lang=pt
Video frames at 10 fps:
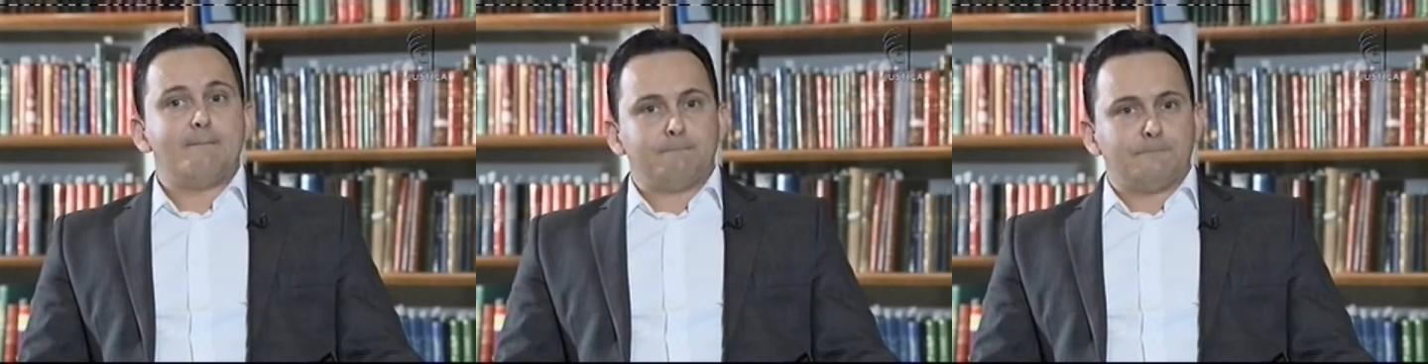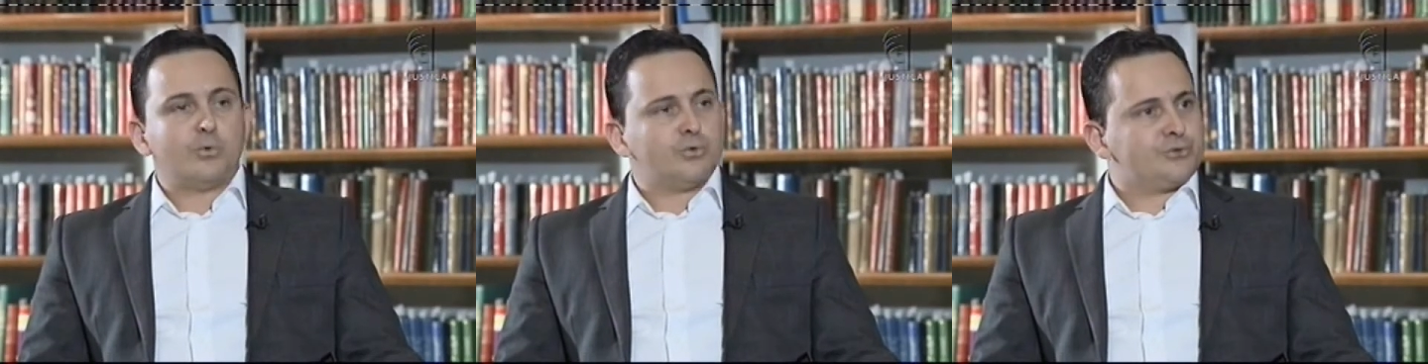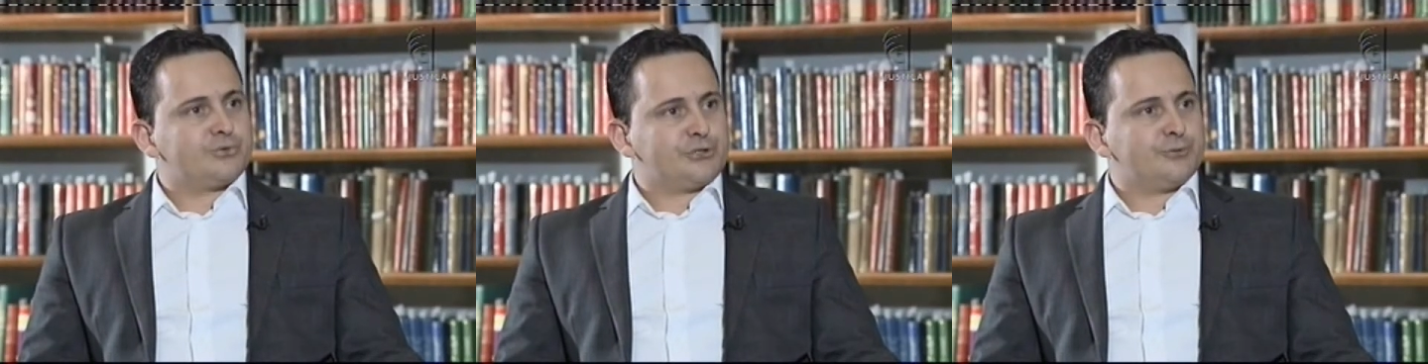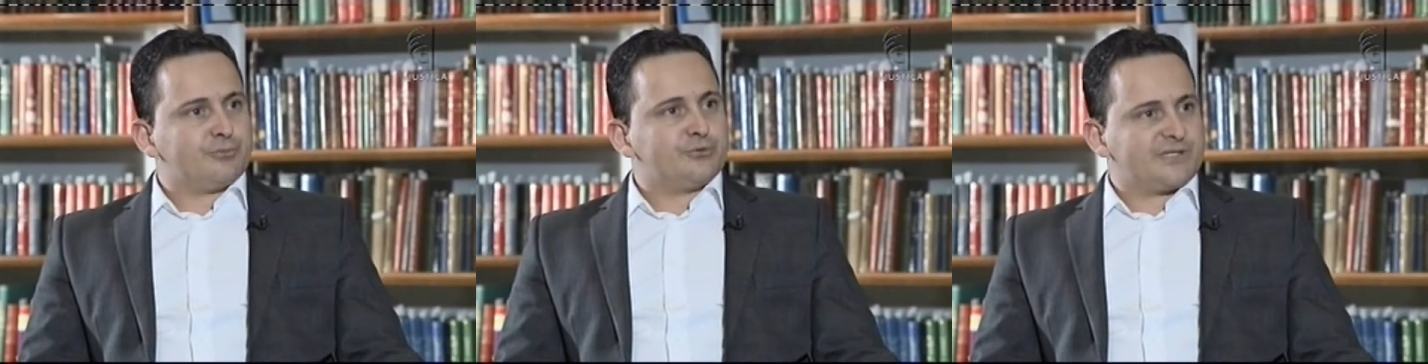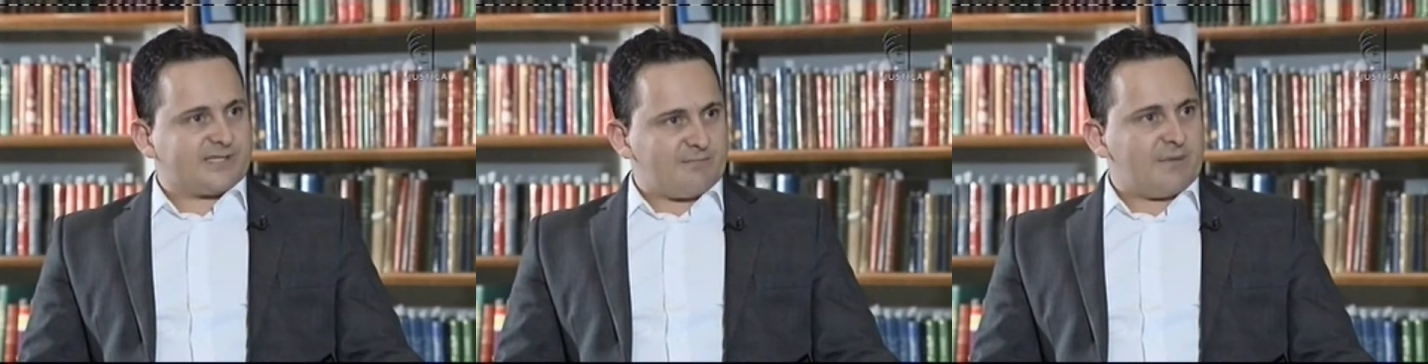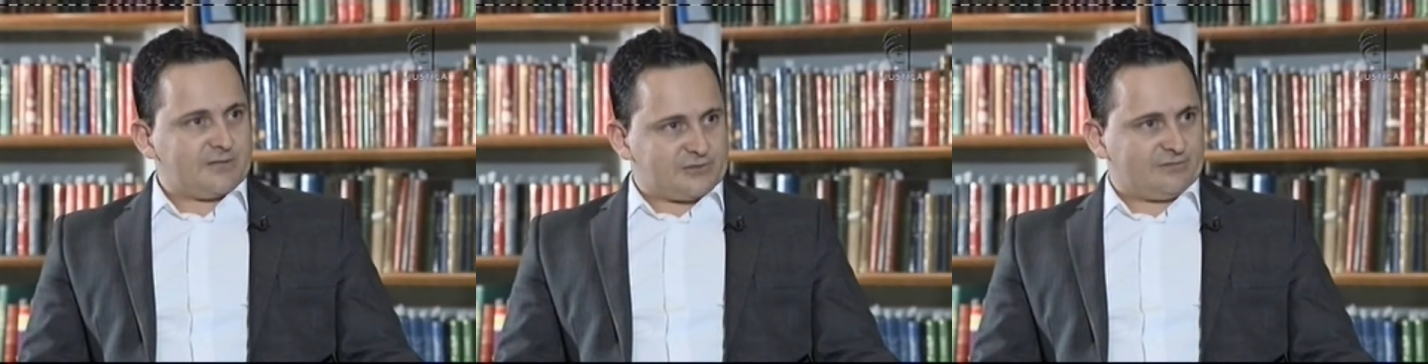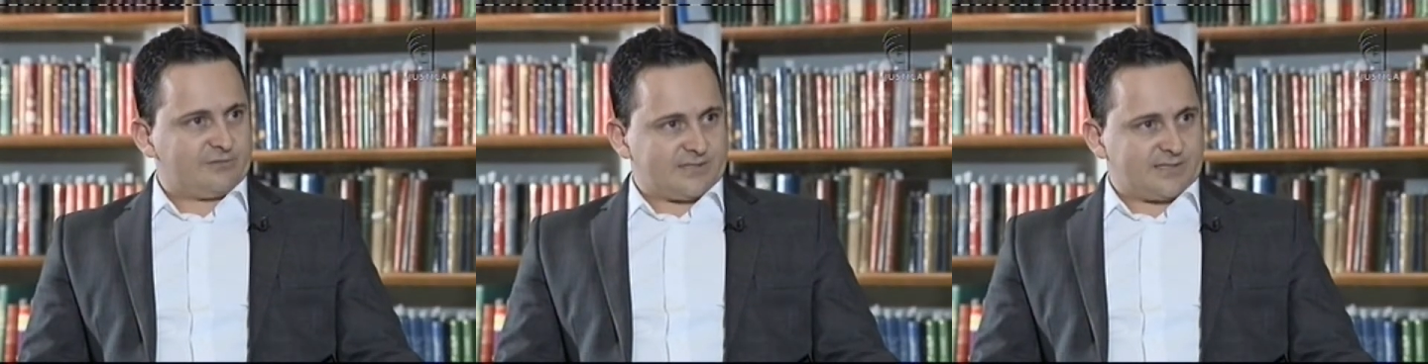mude o tipo de semente que
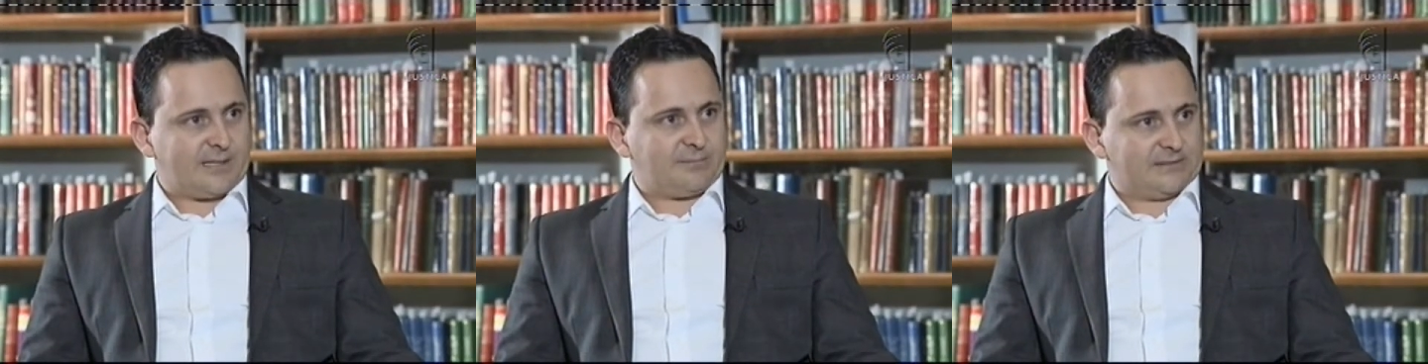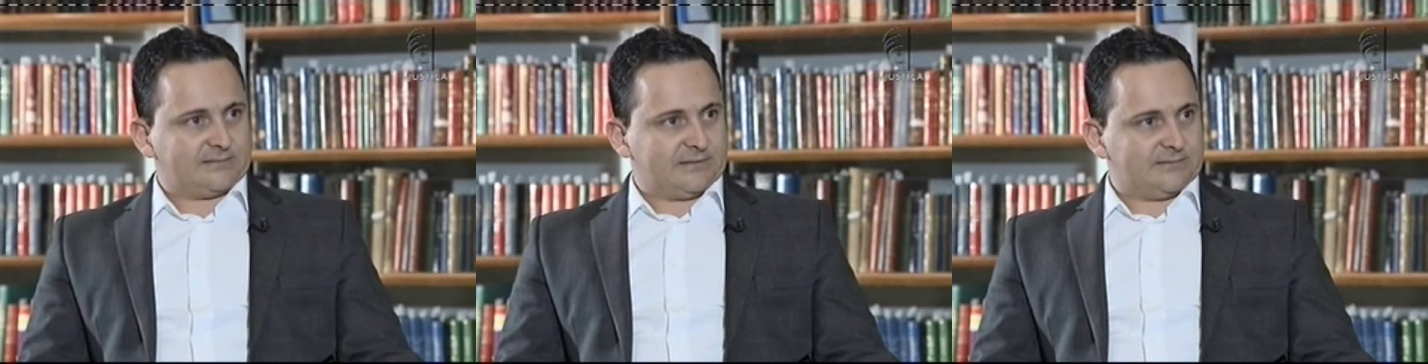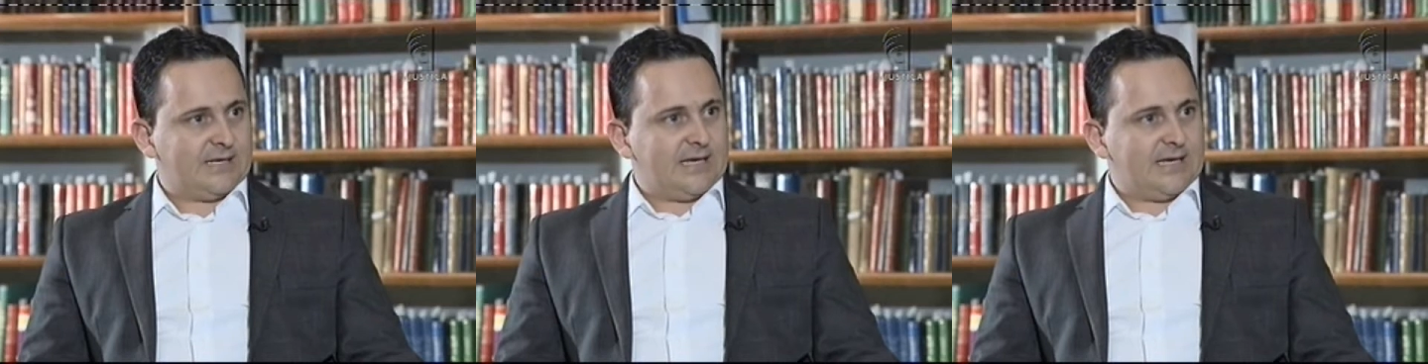você está plantando.